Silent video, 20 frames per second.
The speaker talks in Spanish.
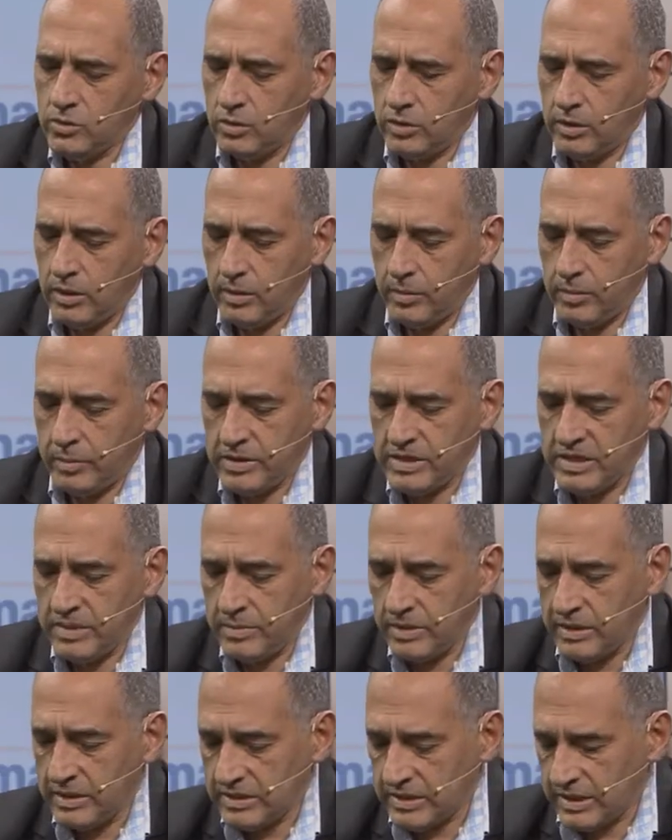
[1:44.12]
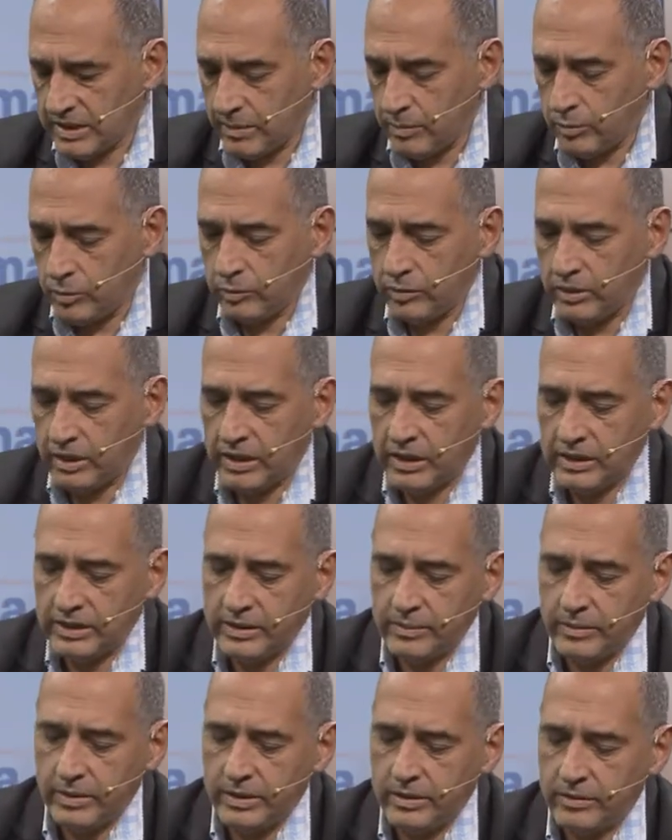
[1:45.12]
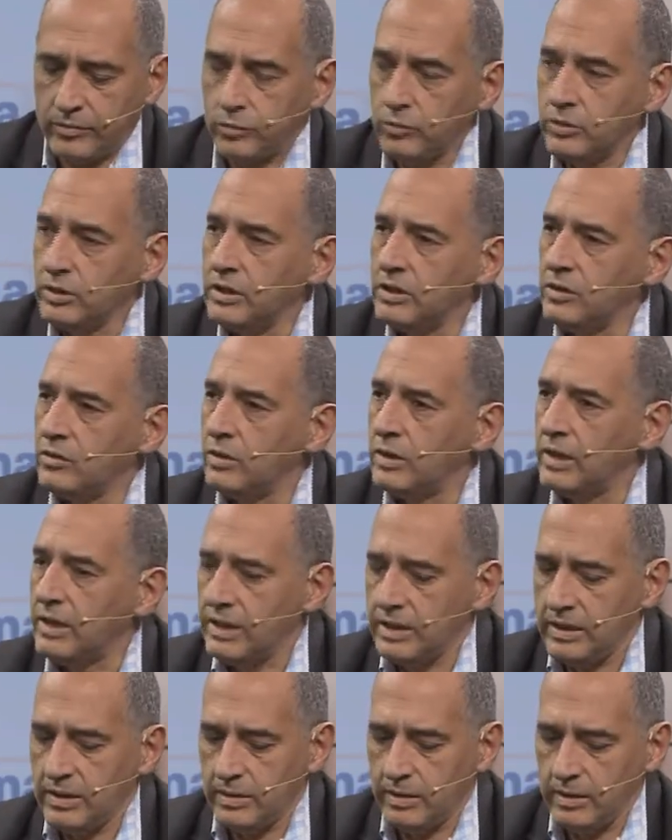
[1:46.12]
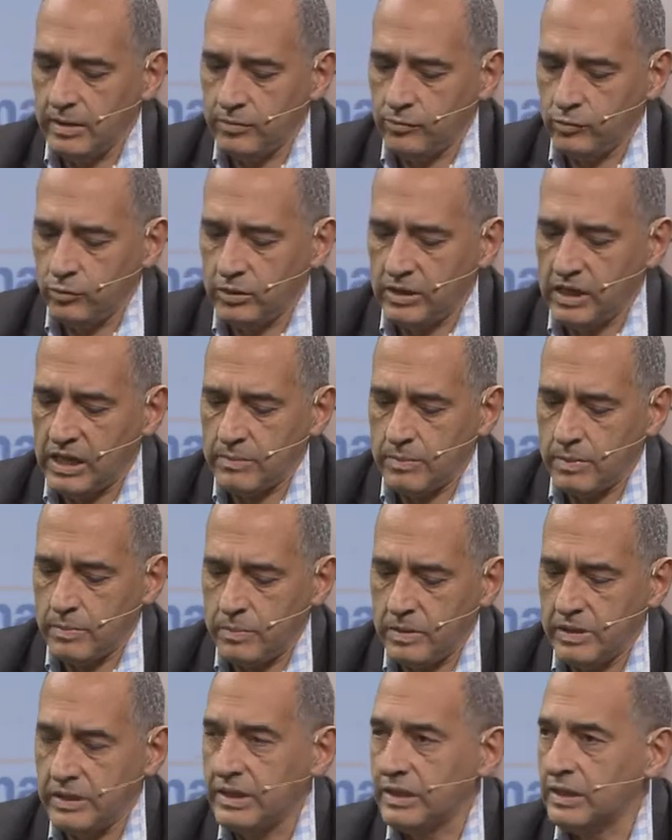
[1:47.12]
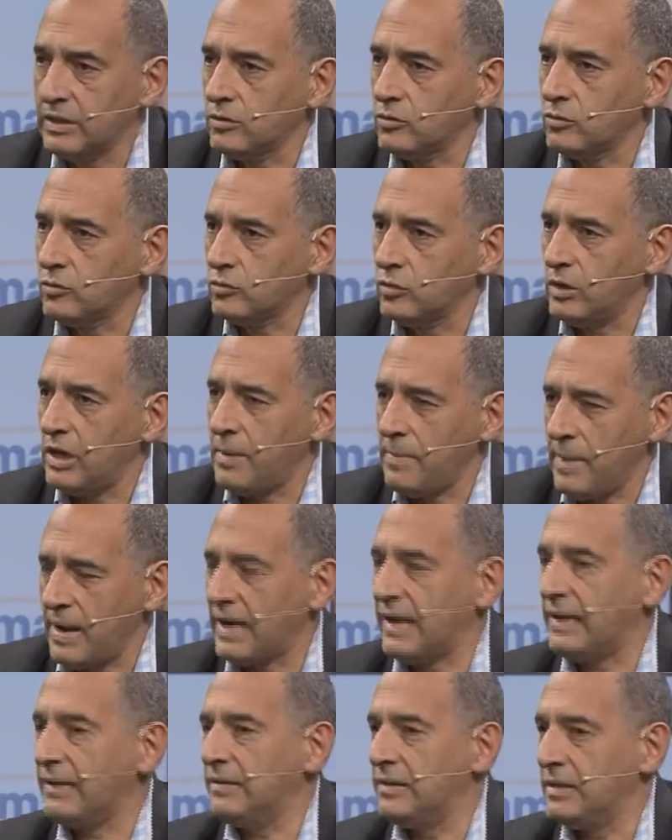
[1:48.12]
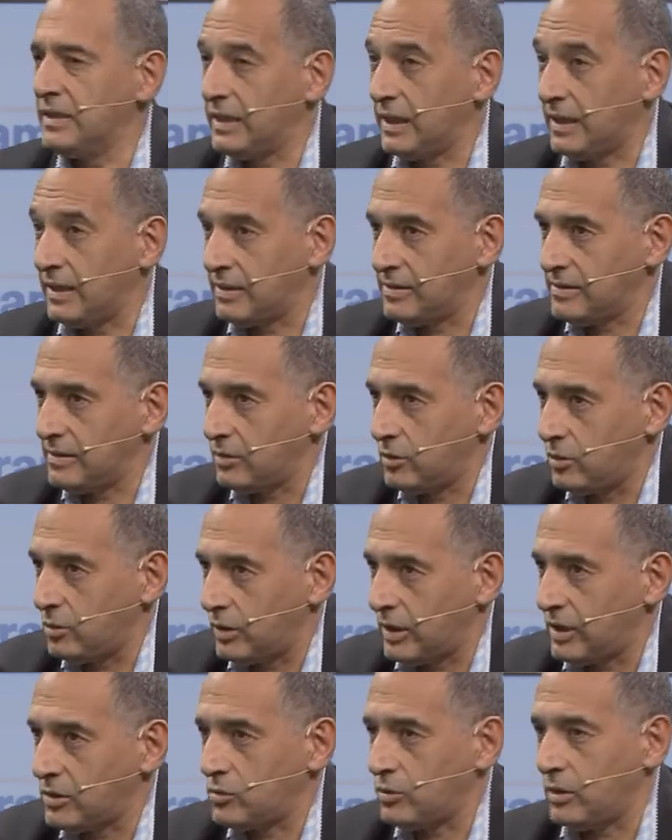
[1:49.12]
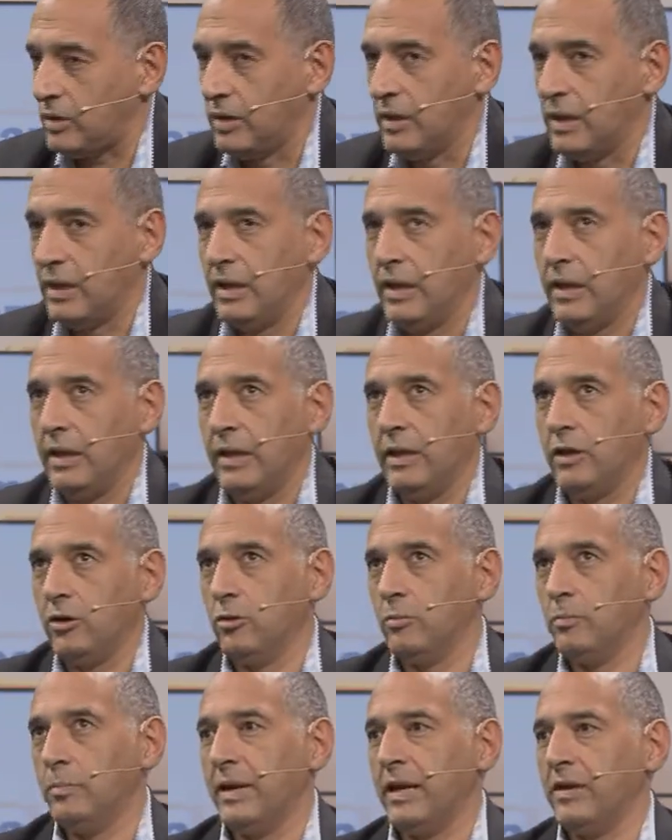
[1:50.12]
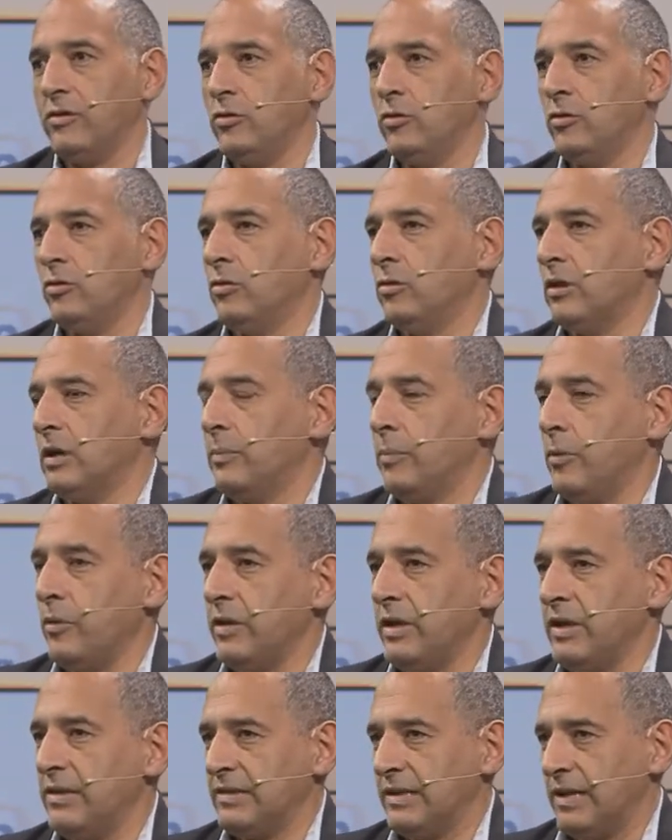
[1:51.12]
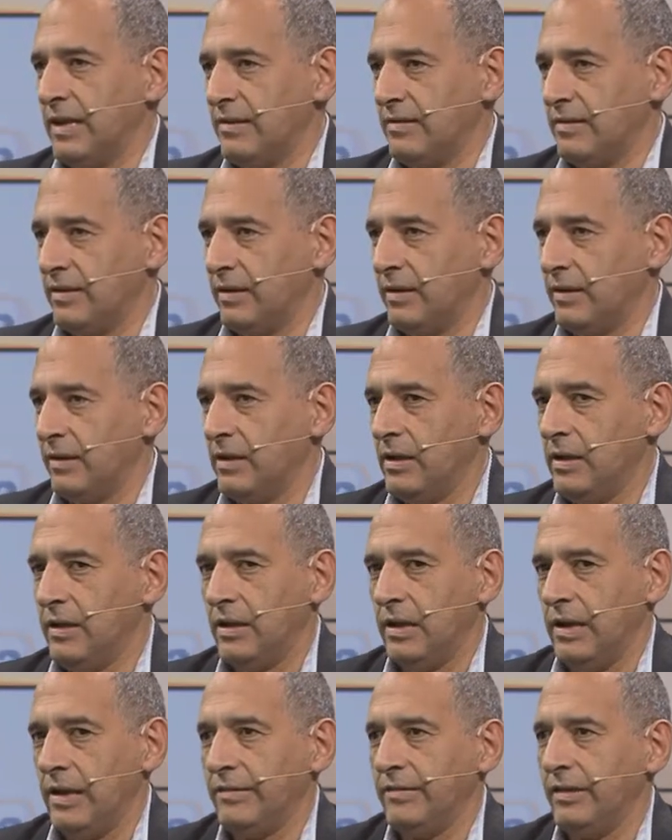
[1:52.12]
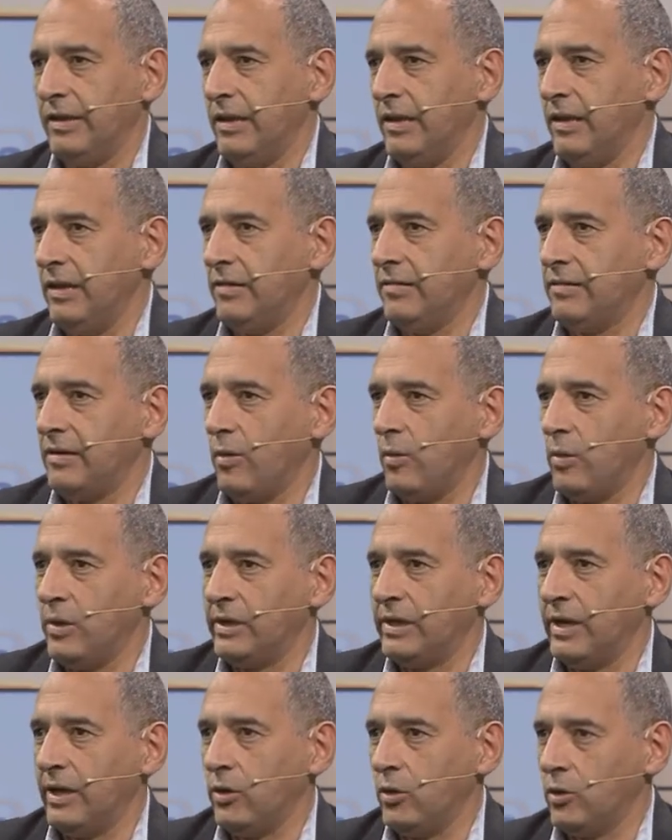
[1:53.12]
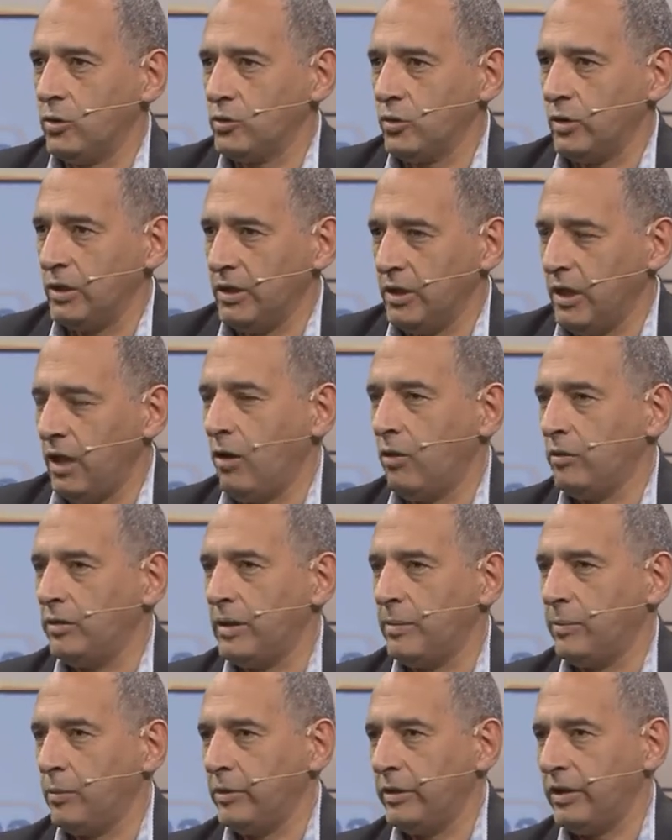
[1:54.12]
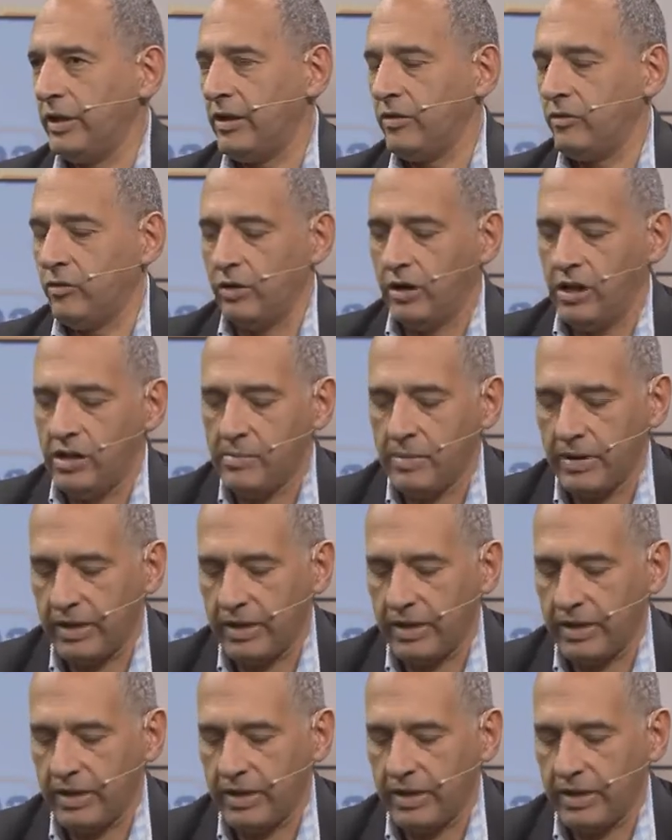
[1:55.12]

son, eh, precisamente, ya que apuntas el tema de frutícola y, frutas de pepita, que son las más castigadas en todo caso, en comparación con lo que podría llegar a ser la cereza o el carozo, que tienen otra ponderación en el